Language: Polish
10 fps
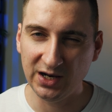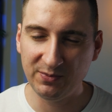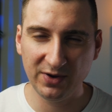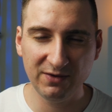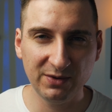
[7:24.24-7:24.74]

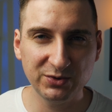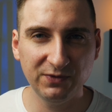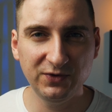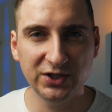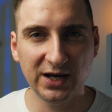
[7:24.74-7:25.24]
ale powiem Wam,
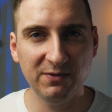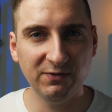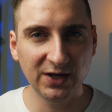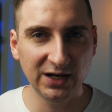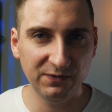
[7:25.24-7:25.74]
że
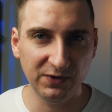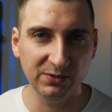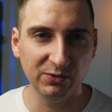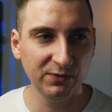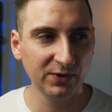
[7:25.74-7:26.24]
widziałem wiele
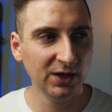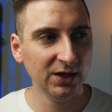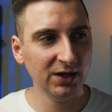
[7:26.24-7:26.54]
filmów,